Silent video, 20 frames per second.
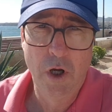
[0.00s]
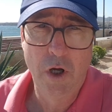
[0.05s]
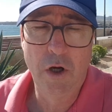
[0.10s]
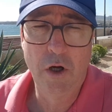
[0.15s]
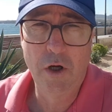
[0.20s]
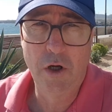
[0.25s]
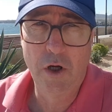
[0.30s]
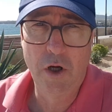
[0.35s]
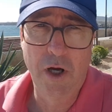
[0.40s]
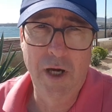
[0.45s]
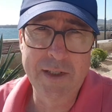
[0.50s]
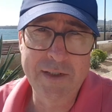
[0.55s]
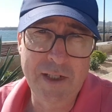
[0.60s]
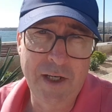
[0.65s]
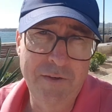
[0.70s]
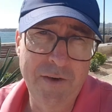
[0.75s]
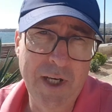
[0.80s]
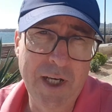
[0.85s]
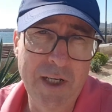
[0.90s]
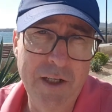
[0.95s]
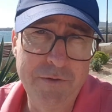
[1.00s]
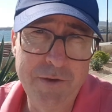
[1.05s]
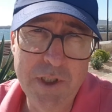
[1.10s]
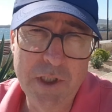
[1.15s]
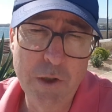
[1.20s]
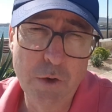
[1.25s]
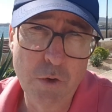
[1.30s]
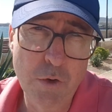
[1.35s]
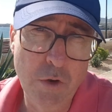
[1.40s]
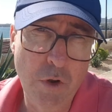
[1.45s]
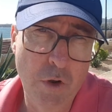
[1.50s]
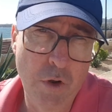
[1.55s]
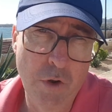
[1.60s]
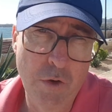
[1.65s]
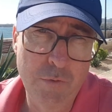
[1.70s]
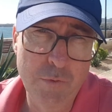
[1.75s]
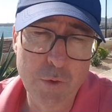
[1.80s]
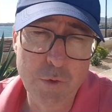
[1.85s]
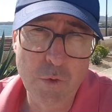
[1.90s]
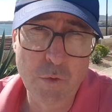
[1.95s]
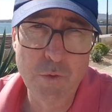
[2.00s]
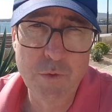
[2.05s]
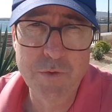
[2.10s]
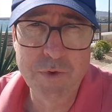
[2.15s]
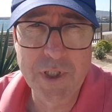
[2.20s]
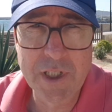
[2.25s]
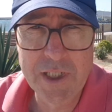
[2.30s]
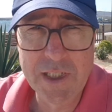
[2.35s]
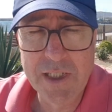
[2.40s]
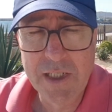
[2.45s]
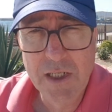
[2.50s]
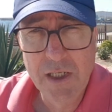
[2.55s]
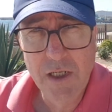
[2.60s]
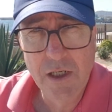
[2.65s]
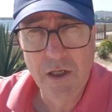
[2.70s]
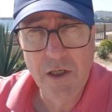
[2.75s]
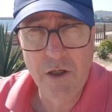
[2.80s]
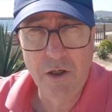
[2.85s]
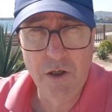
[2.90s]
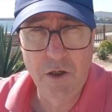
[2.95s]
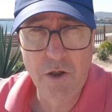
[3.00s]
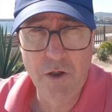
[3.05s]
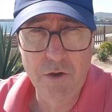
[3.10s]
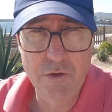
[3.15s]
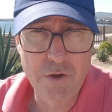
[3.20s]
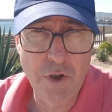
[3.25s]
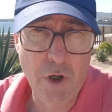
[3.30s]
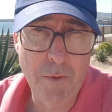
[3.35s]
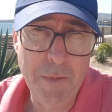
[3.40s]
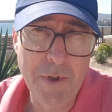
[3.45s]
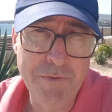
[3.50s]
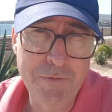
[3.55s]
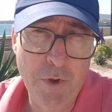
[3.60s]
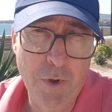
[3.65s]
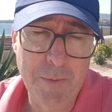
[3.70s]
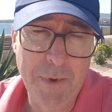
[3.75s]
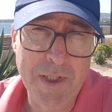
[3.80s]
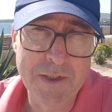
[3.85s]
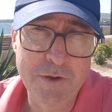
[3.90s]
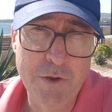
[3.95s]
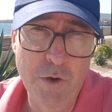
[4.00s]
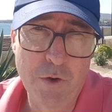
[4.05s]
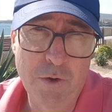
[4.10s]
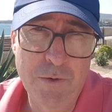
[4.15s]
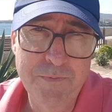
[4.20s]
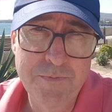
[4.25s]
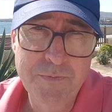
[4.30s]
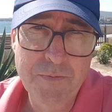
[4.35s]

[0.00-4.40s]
euh, à travers les vidéos que vous trouverez euh, dans mes formations.